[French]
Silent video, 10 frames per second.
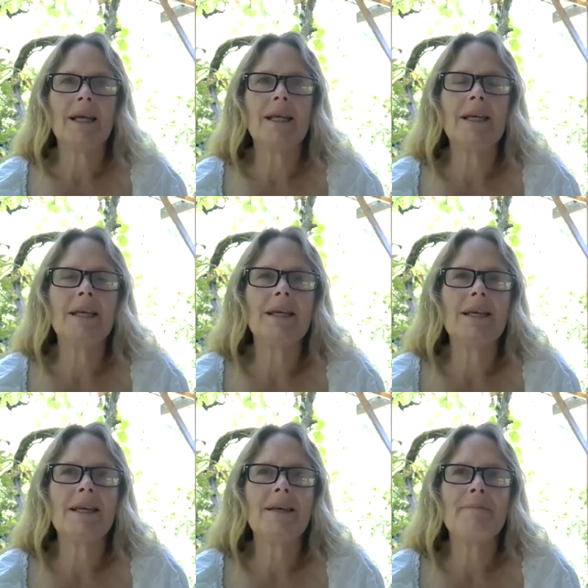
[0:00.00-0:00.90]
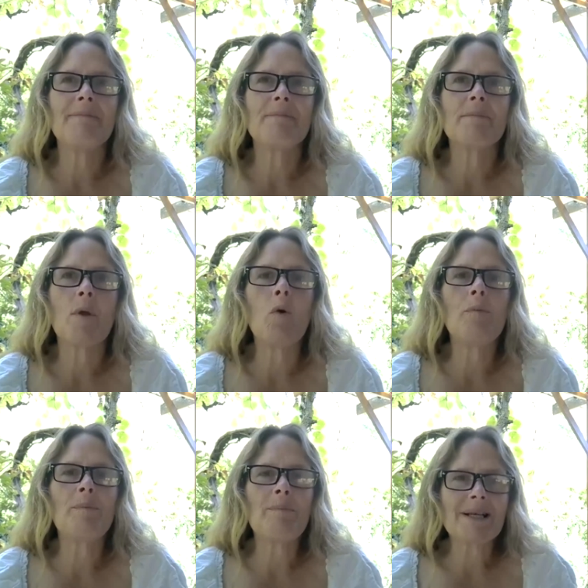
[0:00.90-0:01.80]
Et
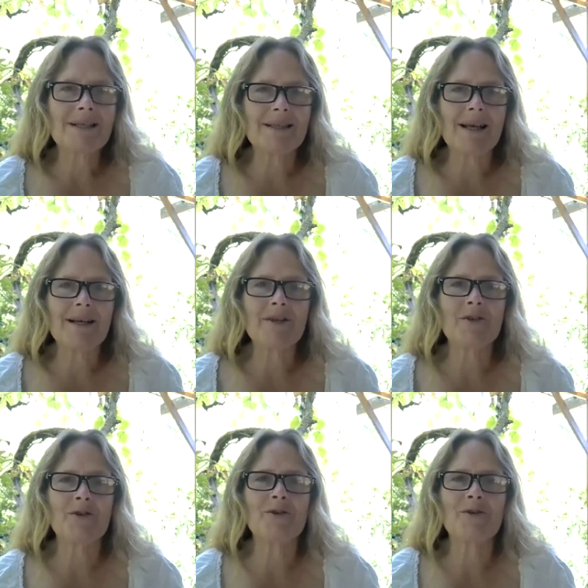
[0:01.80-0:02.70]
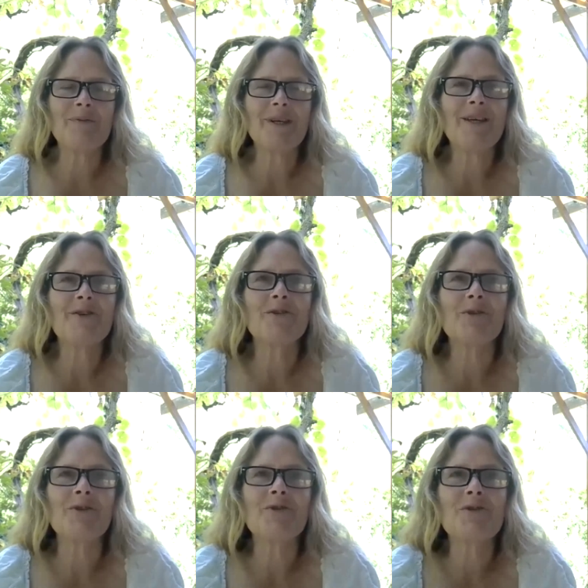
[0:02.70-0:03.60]
au passage, je, mets, je
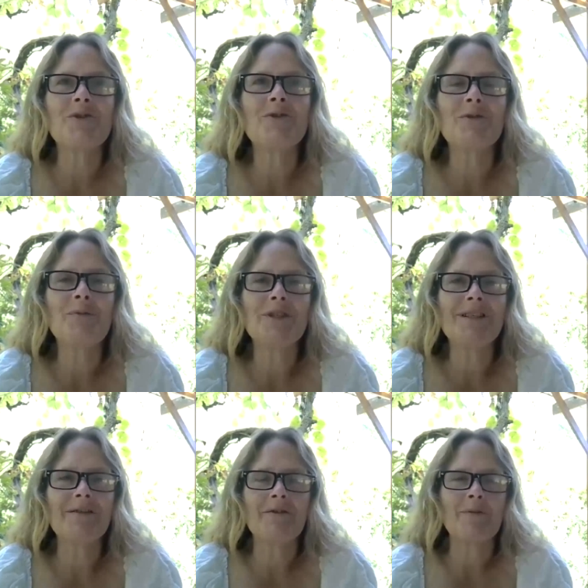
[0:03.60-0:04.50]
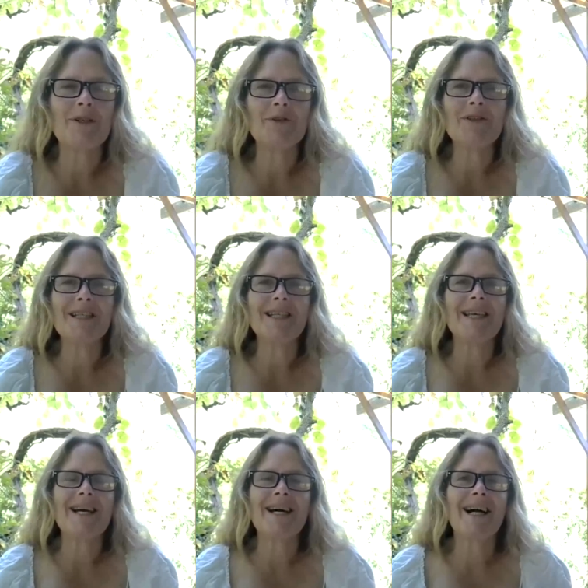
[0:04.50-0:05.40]
donne juste une petite information, c'est
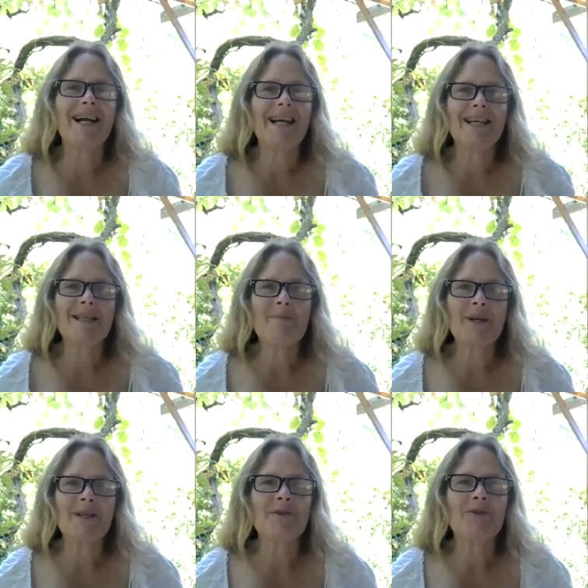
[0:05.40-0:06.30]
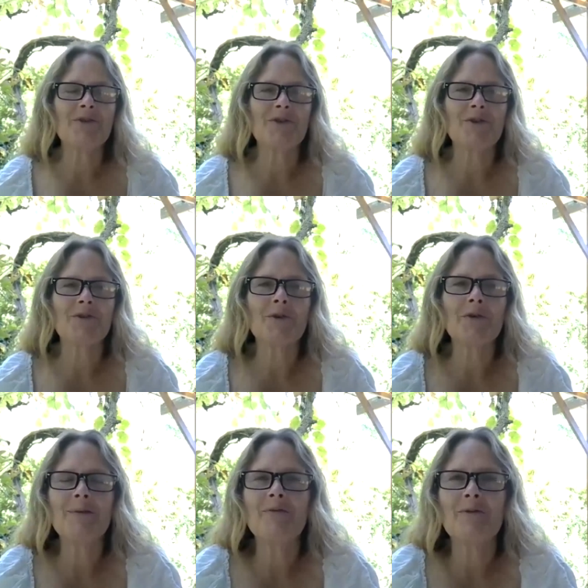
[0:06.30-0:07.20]
qu'il y a, des personnes de temps en
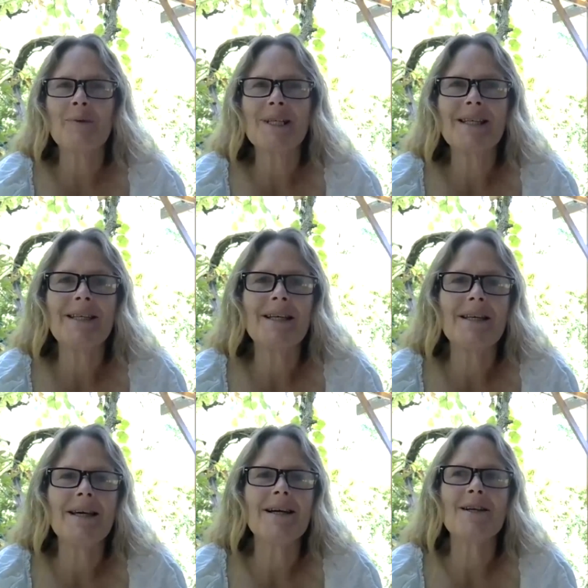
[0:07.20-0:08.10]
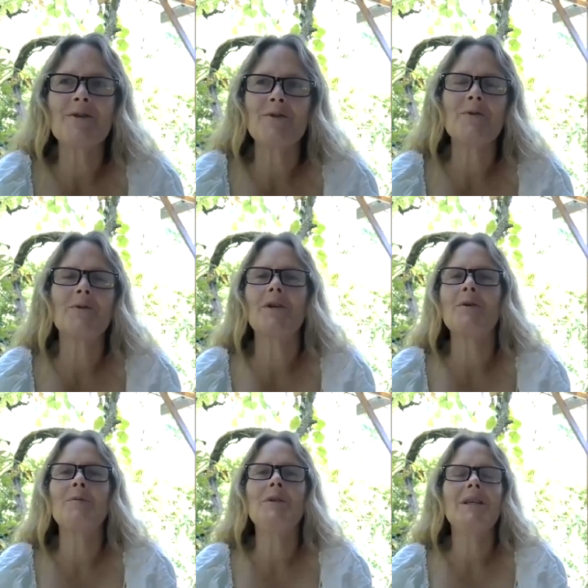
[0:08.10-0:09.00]
temps qui me font passer des liens sur des
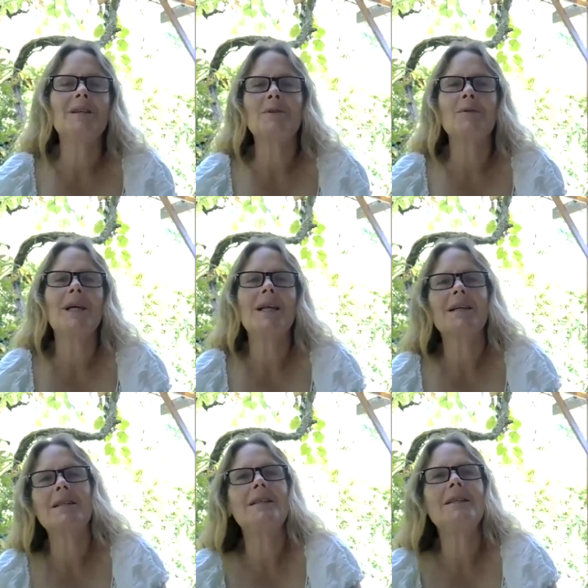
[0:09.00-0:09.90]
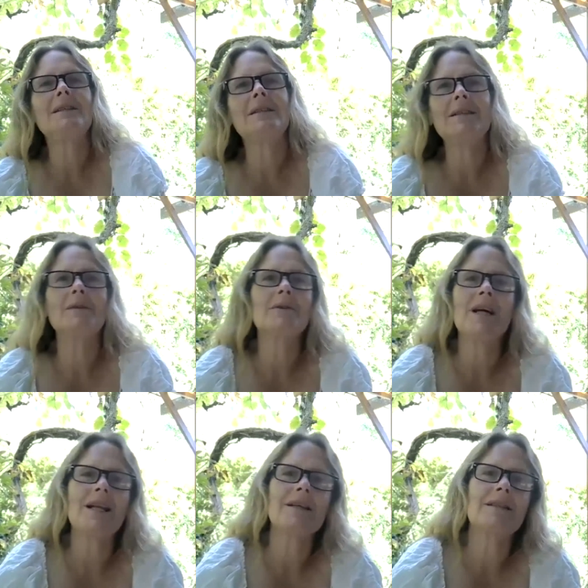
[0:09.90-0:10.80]
communications galactiques, des liens de
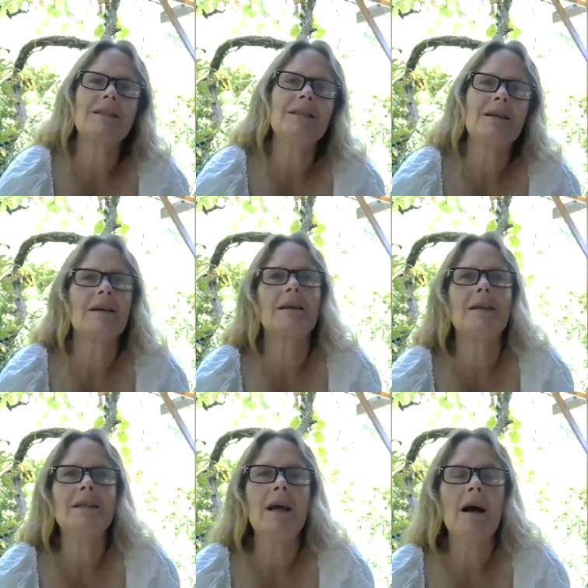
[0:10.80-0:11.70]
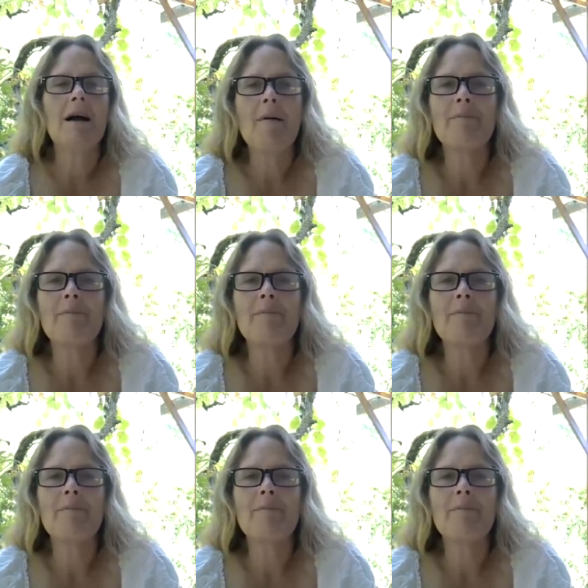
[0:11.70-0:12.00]
galactique, lalali